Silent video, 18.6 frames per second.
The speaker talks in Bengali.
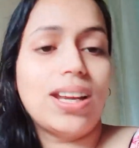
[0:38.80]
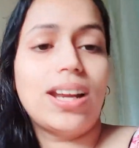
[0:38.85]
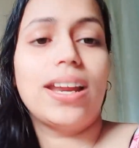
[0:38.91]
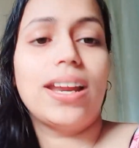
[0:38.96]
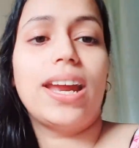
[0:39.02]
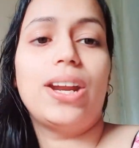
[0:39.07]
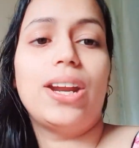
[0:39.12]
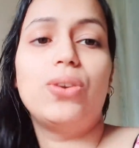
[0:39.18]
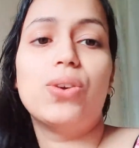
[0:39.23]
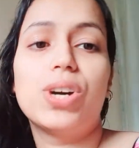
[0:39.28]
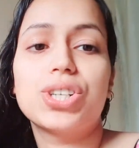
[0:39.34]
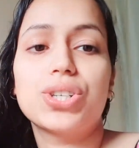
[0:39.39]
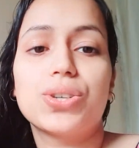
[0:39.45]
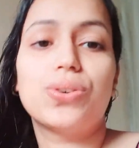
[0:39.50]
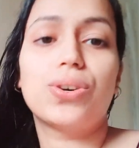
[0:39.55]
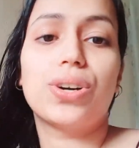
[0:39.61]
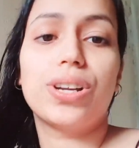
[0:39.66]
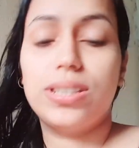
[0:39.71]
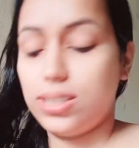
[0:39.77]
হেড হ্যাঁ,
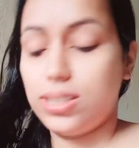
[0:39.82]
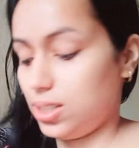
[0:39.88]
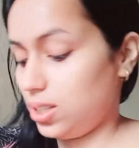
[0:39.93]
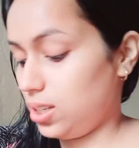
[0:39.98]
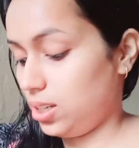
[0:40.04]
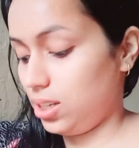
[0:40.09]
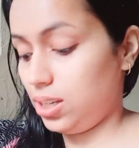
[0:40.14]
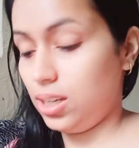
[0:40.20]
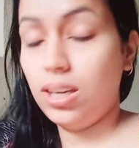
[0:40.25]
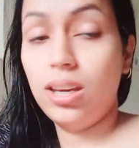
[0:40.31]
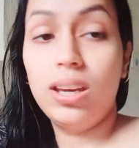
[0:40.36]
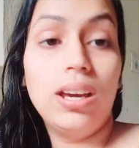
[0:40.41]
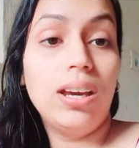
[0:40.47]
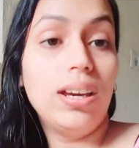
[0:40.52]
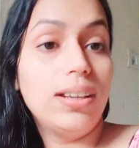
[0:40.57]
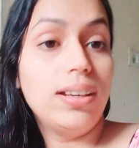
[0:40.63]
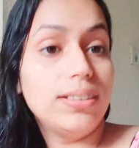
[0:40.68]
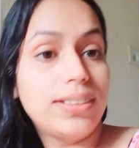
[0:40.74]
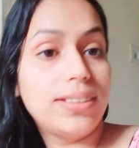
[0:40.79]
ওয়াশও করেছি
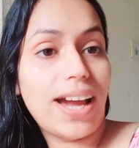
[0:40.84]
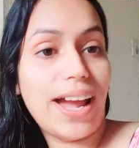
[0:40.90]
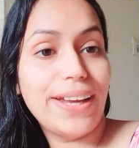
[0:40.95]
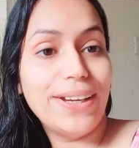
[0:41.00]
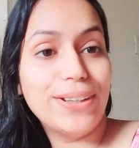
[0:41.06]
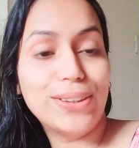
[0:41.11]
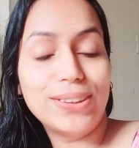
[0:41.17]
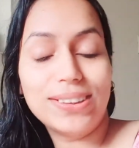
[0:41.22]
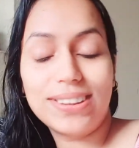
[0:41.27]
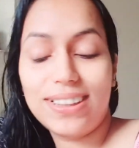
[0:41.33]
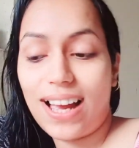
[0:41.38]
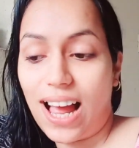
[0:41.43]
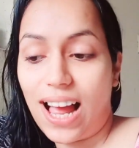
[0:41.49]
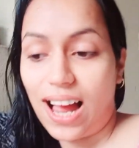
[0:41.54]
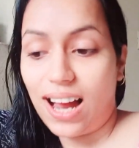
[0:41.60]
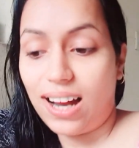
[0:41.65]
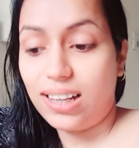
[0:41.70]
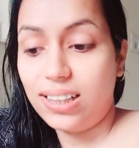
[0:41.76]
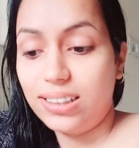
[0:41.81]
যাই হোক
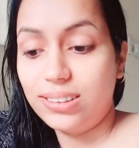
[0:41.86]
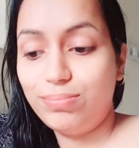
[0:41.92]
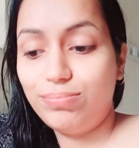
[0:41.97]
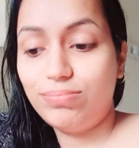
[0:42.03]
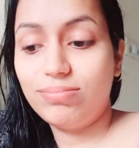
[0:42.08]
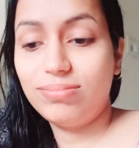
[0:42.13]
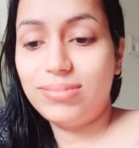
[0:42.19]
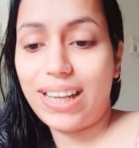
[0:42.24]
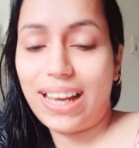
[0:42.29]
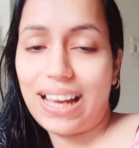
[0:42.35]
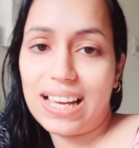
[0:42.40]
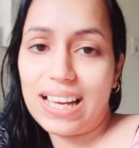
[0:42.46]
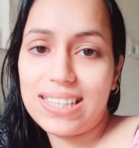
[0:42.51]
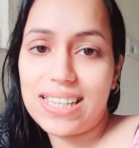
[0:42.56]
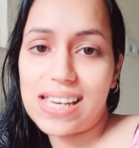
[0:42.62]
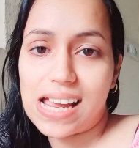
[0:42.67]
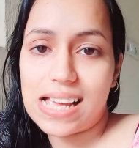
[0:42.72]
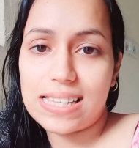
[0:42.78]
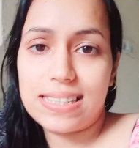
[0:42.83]
আর দেখা
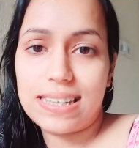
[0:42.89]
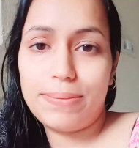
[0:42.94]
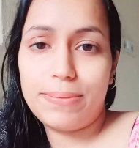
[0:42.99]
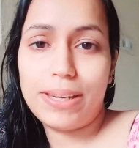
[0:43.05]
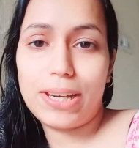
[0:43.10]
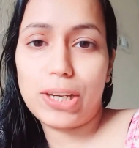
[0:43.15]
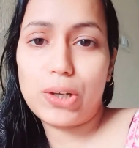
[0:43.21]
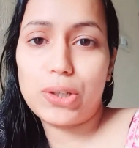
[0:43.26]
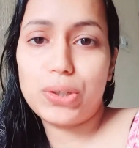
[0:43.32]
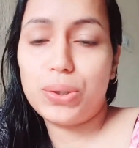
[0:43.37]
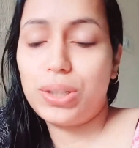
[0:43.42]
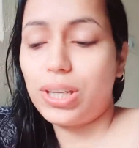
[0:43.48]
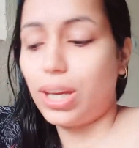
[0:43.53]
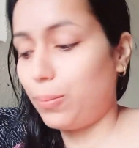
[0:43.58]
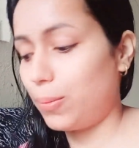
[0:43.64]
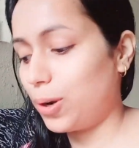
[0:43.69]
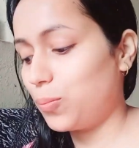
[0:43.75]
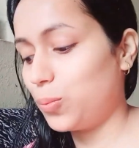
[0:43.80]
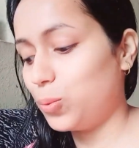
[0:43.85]
যাক আজকে বিকেলে যদি
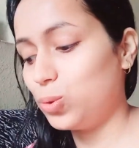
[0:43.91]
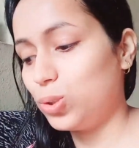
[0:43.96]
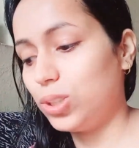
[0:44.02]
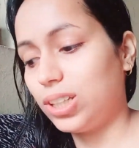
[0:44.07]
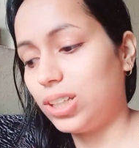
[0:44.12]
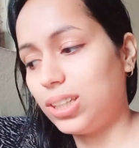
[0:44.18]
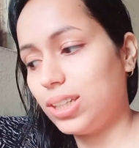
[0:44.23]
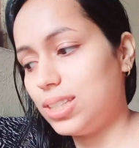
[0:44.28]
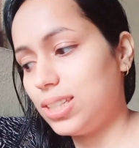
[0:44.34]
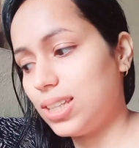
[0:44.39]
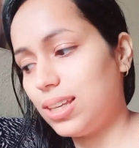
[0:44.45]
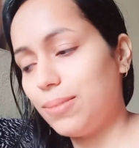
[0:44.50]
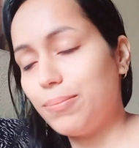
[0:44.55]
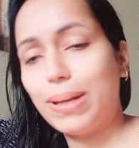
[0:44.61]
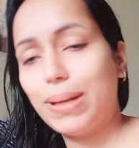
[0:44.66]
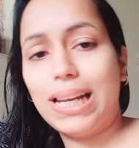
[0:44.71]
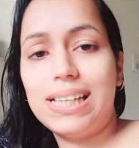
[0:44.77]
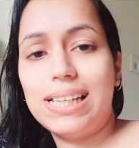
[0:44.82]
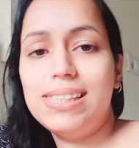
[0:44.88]
একবার পুজো দেখতে
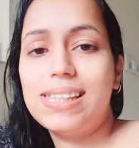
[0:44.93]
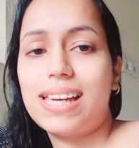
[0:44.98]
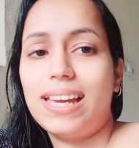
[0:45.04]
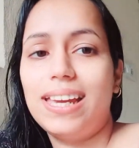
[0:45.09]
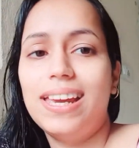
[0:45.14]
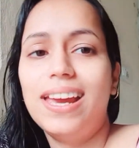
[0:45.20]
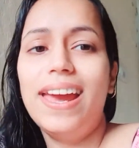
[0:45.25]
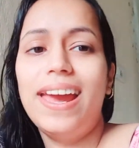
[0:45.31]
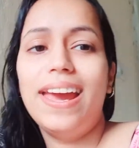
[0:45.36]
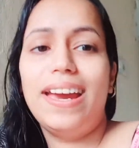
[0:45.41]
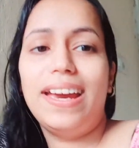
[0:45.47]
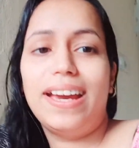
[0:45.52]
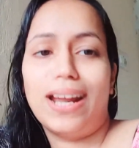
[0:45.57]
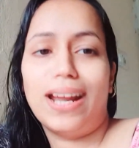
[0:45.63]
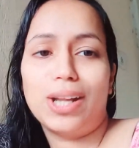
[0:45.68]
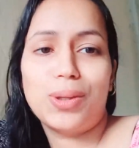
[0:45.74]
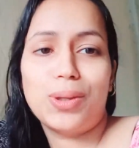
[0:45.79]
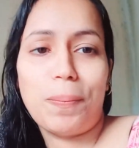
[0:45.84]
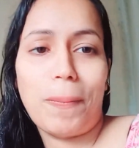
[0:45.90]
মানে যাই
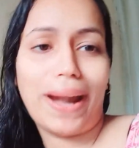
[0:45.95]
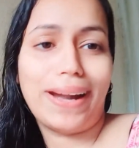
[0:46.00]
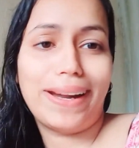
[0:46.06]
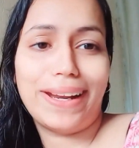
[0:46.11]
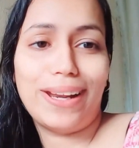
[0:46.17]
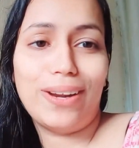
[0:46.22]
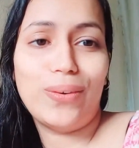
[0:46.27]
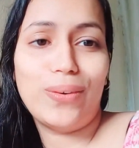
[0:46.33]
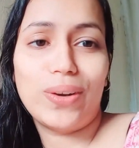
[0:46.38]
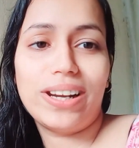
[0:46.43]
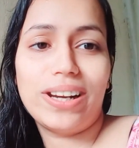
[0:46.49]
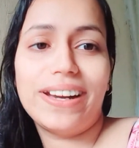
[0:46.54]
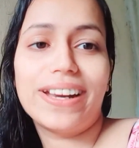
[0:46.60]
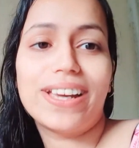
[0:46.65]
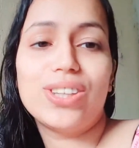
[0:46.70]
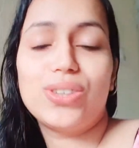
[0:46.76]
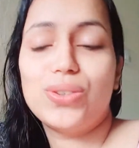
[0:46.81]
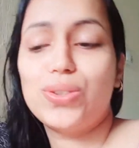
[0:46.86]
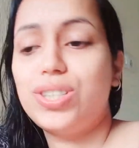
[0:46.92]
এখানে তো প্যান্ডেল
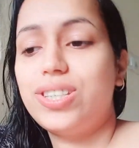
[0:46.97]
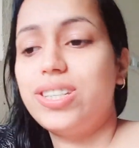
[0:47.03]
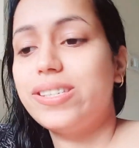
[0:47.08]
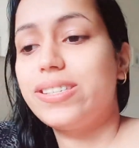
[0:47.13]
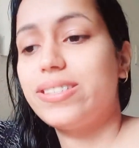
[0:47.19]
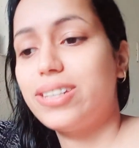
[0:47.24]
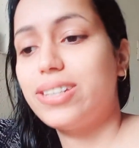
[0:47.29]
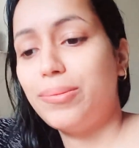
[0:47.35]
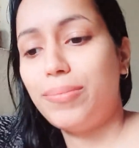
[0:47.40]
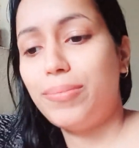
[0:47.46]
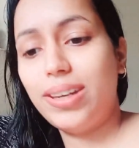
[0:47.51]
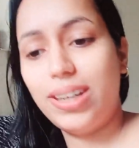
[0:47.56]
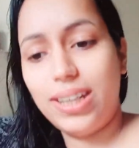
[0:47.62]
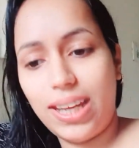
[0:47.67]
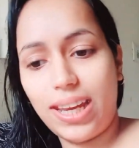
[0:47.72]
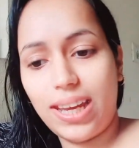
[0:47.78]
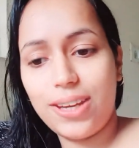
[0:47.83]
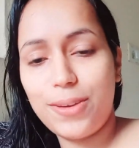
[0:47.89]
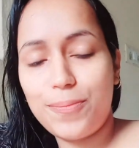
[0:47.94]
উন্ডেলের কিছু সিস্টেম
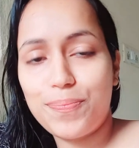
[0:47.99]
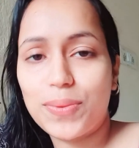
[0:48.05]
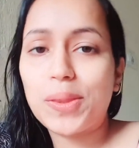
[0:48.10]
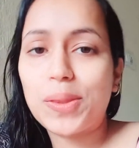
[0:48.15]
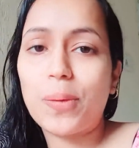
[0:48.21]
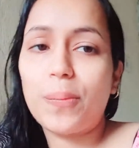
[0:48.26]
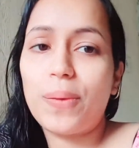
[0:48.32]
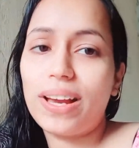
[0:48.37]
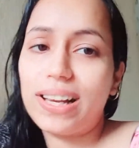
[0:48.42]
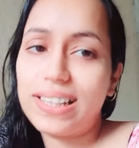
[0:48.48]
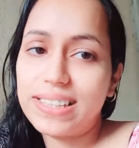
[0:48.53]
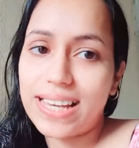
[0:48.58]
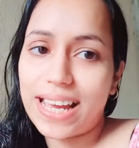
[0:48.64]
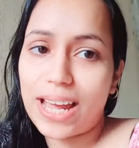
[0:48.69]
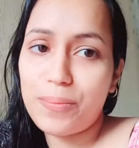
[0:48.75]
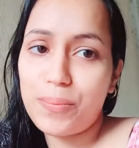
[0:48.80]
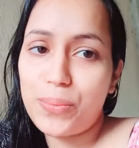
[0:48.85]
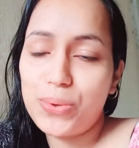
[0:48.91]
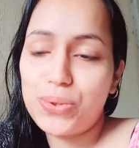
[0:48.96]
নেই তবে এক
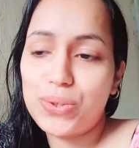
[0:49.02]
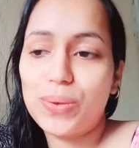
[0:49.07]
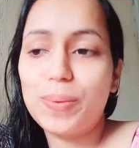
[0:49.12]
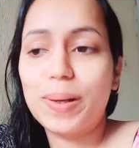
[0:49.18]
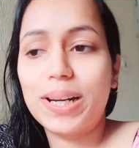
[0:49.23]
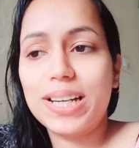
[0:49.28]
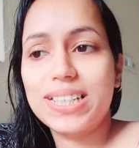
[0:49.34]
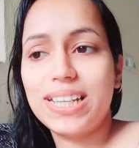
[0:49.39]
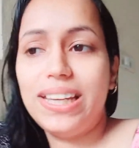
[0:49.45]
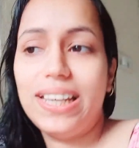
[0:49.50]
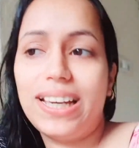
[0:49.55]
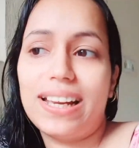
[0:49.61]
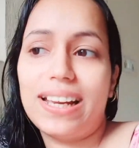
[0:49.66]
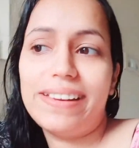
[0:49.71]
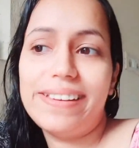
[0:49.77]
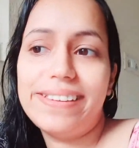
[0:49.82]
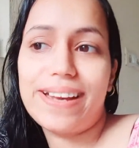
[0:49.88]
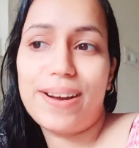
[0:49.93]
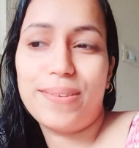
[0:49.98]
জায়গায় পুজো মানে
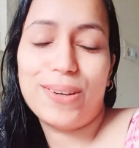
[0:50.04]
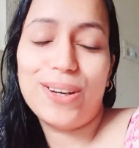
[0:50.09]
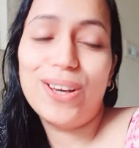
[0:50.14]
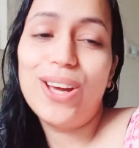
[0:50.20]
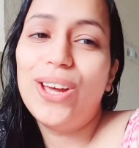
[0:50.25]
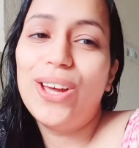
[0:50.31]
সেইখানেই যাব